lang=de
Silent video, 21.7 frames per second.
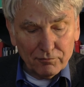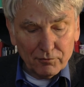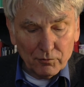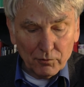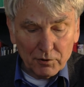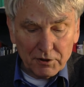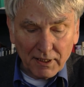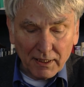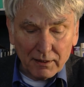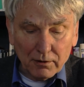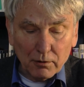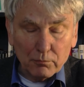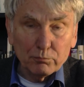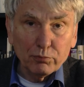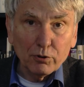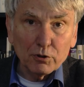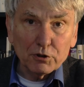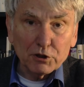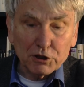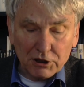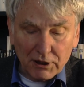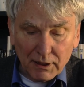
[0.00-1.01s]
durch einen
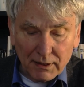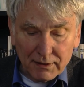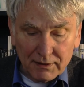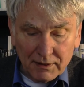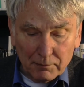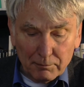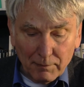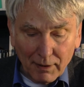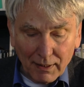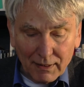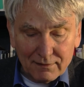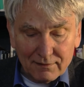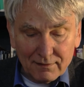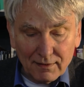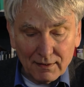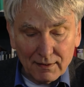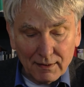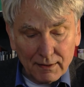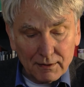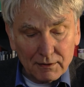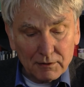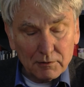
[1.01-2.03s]
Putsch an die Macht
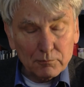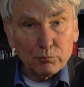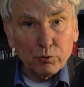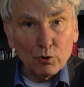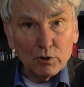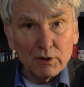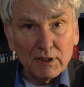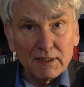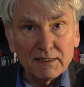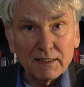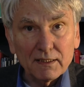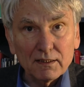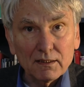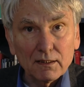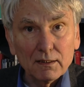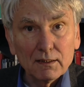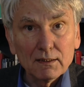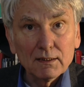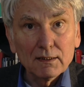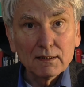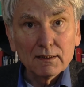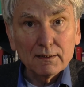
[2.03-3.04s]
gelangten
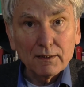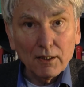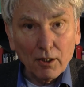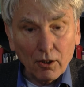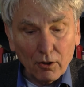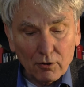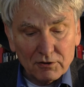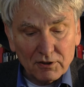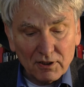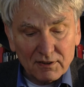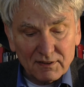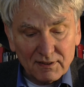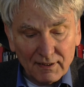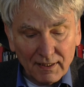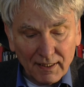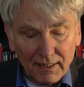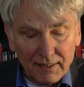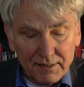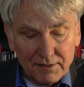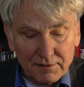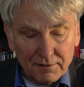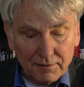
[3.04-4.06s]
Politiker der äußersten
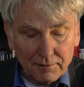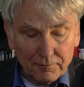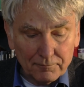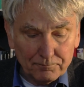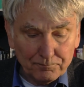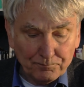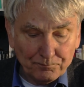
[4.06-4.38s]
Rechten.